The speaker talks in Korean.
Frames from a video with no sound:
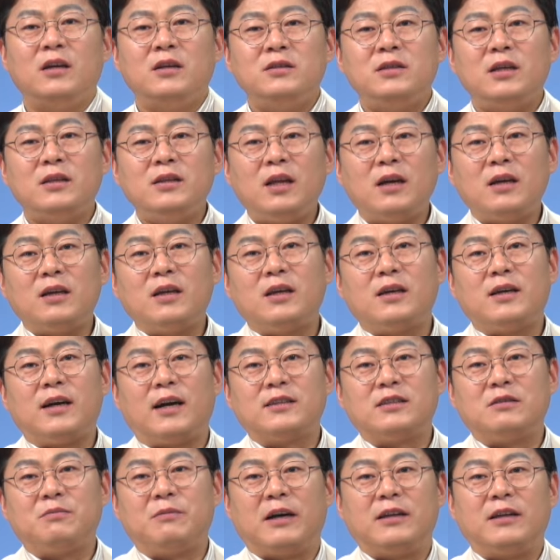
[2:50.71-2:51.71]

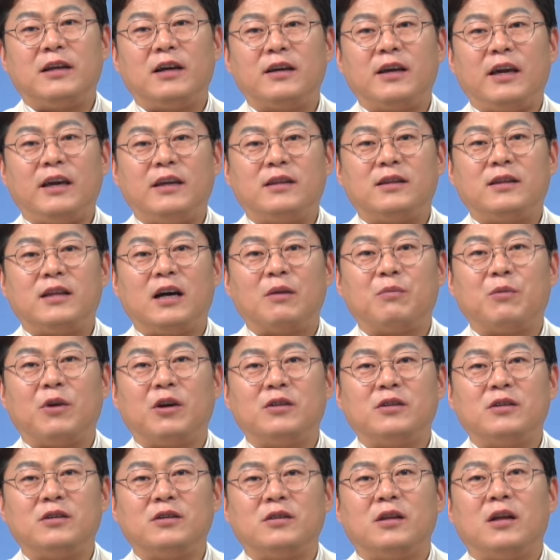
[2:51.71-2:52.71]
세탁기까지 만약에
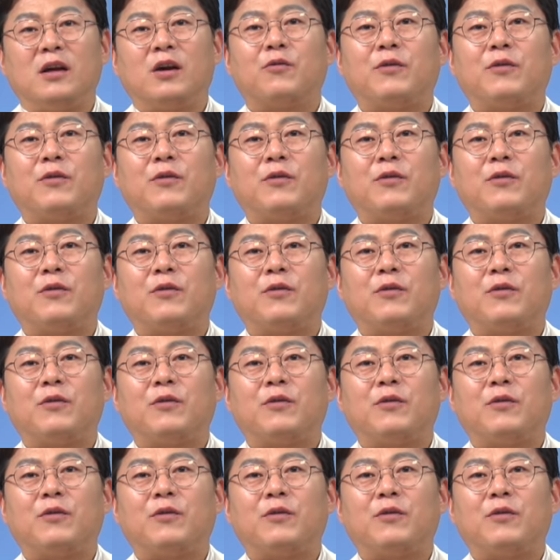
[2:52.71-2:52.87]
있다면은